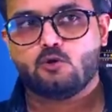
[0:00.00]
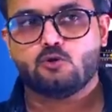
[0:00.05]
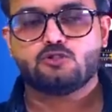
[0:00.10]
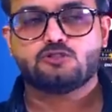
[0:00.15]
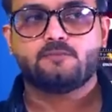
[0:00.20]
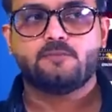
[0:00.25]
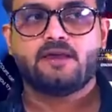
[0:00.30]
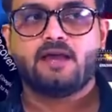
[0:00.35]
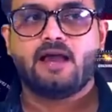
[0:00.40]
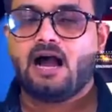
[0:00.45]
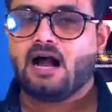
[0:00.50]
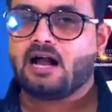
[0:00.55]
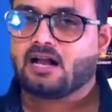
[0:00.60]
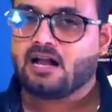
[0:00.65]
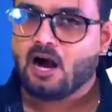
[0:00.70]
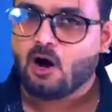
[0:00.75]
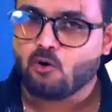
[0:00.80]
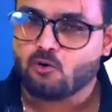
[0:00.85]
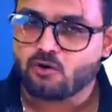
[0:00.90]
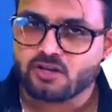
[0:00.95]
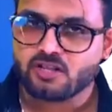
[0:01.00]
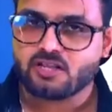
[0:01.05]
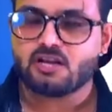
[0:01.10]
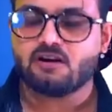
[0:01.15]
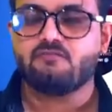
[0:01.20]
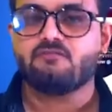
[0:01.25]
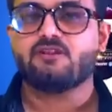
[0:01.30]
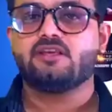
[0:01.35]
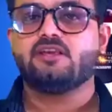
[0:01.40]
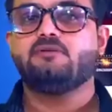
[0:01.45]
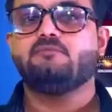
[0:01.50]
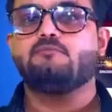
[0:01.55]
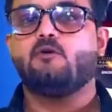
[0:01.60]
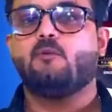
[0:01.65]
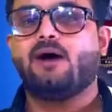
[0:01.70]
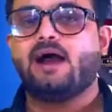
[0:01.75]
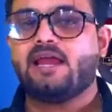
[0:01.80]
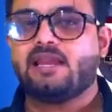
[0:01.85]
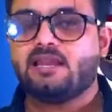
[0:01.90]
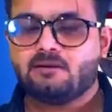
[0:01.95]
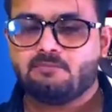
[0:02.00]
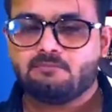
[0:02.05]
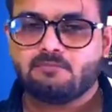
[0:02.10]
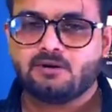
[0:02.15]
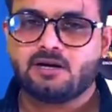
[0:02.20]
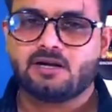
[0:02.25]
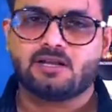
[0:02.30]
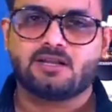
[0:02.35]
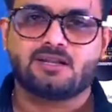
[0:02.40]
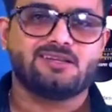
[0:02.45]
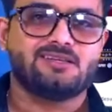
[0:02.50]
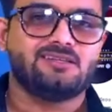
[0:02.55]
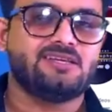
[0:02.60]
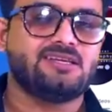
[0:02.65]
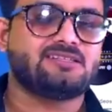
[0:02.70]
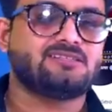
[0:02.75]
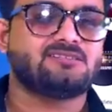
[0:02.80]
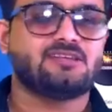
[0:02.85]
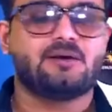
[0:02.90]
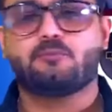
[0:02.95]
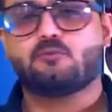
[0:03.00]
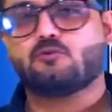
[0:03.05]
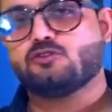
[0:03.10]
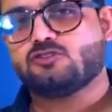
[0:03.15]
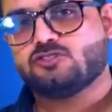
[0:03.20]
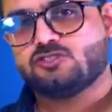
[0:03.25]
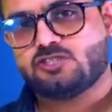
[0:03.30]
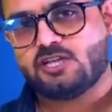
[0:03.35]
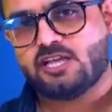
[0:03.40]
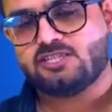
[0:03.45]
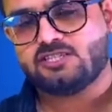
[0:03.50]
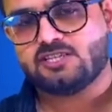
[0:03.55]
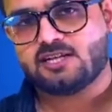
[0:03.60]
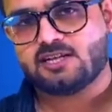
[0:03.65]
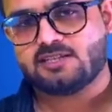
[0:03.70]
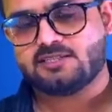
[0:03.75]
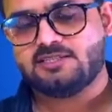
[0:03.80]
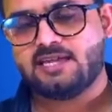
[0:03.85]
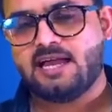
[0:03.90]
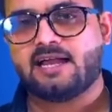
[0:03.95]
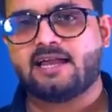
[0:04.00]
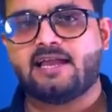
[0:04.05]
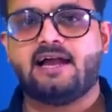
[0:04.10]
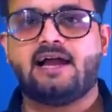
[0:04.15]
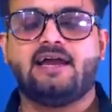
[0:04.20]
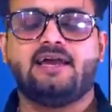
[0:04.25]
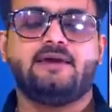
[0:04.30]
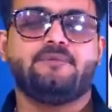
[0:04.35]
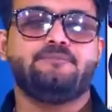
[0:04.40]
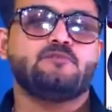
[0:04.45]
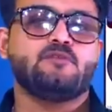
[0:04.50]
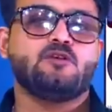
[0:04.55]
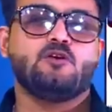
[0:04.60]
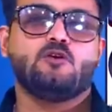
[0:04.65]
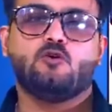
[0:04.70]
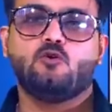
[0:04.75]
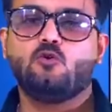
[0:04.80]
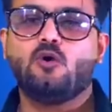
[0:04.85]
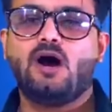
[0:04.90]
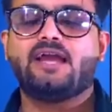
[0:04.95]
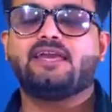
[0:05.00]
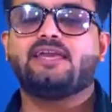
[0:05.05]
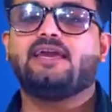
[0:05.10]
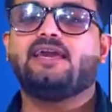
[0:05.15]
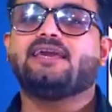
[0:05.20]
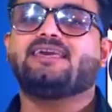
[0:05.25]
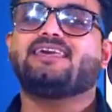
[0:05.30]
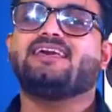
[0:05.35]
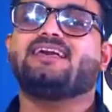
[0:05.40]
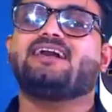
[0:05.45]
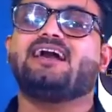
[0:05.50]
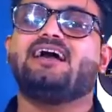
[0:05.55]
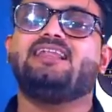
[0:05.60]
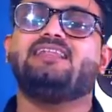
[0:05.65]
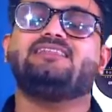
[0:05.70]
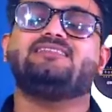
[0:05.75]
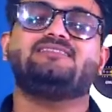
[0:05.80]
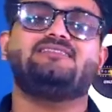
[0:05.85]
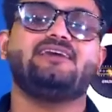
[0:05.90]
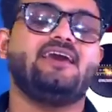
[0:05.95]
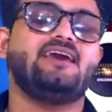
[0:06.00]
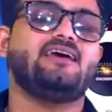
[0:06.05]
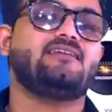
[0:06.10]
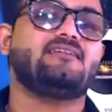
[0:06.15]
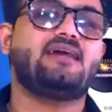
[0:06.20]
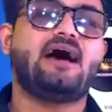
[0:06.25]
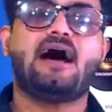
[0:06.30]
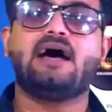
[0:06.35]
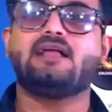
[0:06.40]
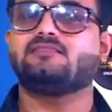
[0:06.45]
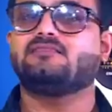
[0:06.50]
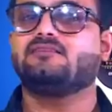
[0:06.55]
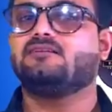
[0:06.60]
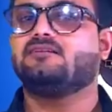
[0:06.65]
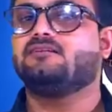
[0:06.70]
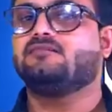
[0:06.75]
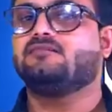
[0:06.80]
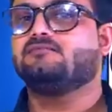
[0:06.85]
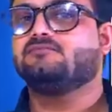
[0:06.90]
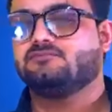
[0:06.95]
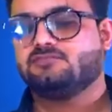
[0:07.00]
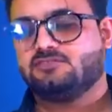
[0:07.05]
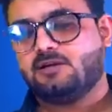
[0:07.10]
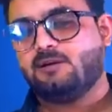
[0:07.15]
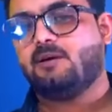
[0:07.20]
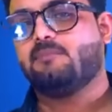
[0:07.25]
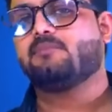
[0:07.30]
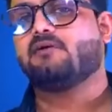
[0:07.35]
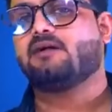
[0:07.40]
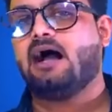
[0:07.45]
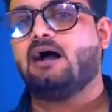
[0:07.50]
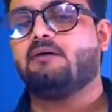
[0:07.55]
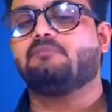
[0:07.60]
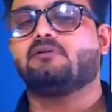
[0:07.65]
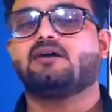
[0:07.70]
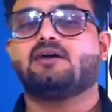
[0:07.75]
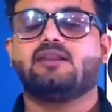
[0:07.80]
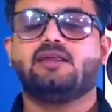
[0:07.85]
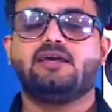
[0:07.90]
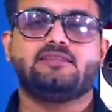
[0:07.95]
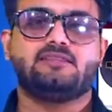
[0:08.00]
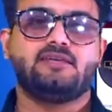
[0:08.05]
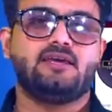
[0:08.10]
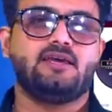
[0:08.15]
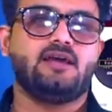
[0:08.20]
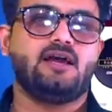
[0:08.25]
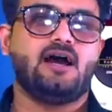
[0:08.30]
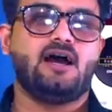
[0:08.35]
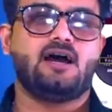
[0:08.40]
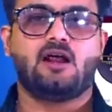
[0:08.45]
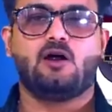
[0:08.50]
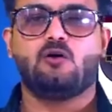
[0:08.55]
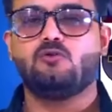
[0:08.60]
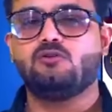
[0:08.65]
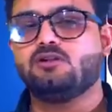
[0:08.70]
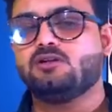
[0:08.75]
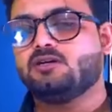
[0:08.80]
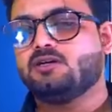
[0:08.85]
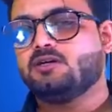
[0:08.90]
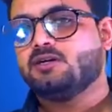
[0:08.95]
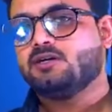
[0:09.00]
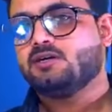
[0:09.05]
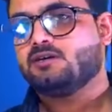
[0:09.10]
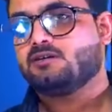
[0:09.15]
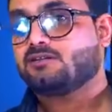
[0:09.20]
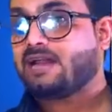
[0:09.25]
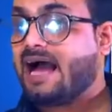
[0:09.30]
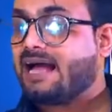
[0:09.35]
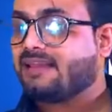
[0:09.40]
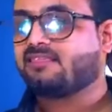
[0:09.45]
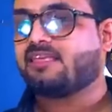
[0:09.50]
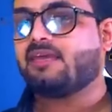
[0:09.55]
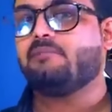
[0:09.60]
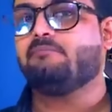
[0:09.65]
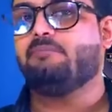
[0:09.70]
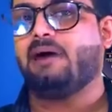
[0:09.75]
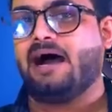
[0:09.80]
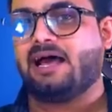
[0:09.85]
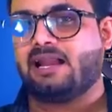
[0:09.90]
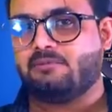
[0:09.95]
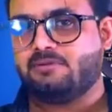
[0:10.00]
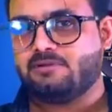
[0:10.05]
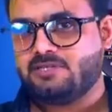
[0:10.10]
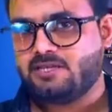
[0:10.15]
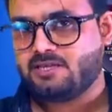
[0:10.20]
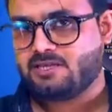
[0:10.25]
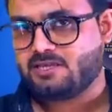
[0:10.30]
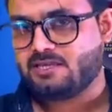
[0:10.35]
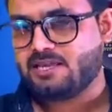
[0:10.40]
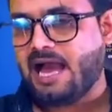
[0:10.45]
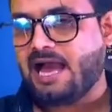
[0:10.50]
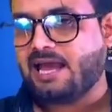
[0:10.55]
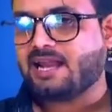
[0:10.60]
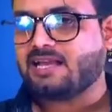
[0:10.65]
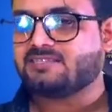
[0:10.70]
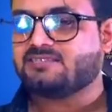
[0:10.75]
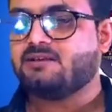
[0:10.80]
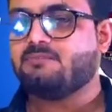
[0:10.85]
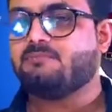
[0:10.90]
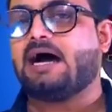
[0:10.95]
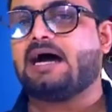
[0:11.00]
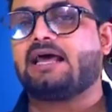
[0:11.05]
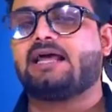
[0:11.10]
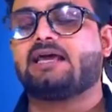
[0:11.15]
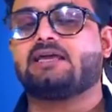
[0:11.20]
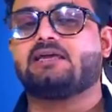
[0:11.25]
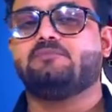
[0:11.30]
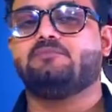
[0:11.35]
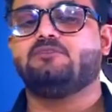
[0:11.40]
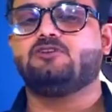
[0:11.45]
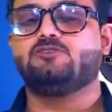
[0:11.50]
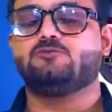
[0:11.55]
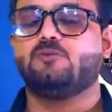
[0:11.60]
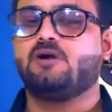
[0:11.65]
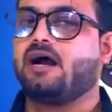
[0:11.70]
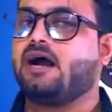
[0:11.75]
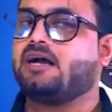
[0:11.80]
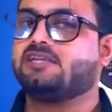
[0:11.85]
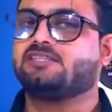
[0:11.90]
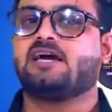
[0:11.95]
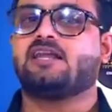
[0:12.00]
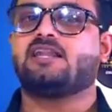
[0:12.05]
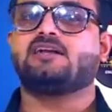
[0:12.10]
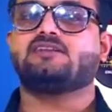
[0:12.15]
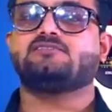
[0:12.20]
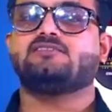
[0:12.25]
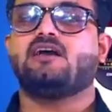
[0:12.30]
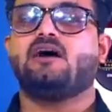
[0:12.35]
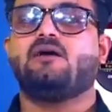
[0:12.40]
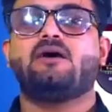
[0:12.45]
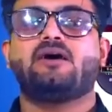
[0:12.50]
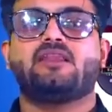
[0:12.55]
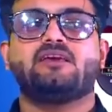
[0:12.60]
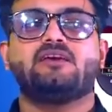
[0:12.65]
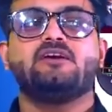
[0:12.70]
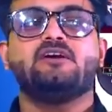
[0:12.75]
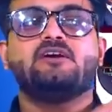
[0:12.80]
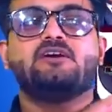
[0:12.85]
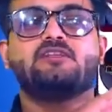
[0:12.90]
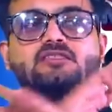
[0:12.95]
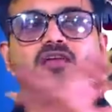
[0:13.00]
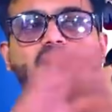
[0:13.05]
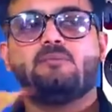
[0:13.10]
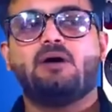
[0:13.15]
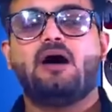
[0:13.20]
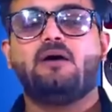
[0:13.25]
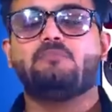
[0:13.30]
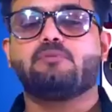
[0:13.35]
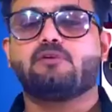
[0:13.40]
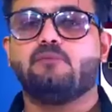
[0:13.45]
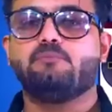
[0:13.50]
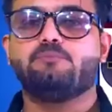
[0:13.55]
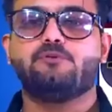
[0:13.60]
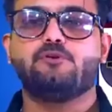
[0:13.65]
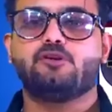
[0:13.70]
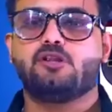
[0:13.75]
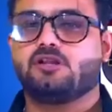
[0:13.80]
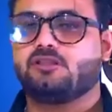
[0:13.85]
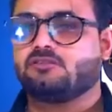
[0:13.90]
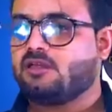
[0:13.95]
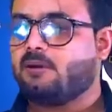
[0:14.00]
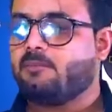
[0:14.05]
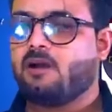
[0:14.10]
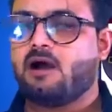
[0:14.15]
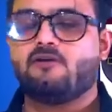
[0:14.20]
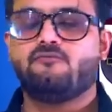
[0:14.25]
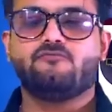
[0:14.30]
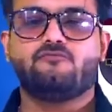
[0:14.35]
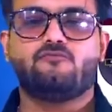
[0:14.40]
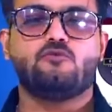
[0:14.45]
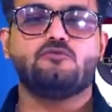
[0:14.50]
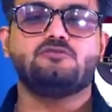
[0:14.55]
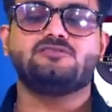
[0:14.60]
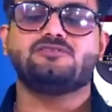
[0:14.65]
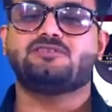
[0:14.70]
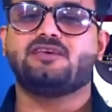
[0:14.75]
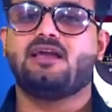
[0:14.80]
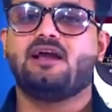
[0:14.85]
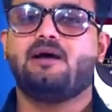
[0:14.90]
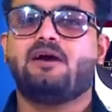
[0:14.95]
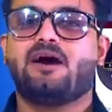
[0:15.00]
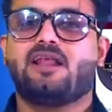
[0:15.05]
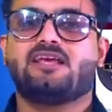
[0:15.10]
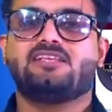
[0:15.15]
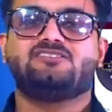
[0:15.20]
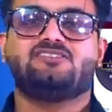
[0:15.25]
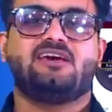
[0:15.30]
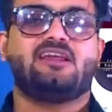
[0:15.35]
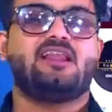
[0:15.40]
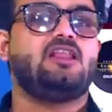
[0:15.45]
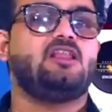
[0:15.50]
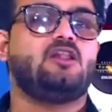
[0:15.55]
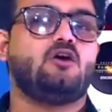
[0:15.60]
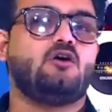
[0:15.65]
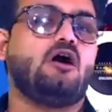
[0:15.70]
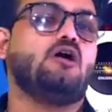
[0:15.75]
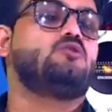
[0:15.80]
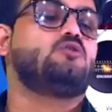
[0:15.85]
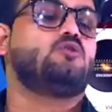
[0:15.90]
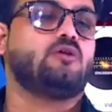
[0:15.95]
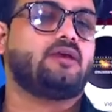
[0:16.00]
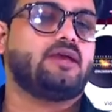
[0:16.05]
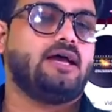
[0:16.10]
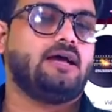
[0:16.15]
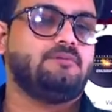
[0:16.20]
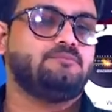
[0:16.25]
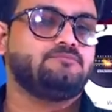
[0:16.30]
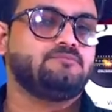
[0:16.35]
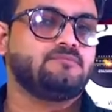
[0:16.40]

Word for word: उसमें अकाउंट रिकवरी मोबाइल नंबर ये सब कुछ चेंज कर दिया गया है हुआ ये कि कल देर रात जब हम काम कर रहे थे अराउंड रात के 12 बजे 11 से 12 के बीच में अचानक से हमारे तमाम कंप्यूटर तमाम फ़ोन से हमारा चैनल लॉग आउट हो गया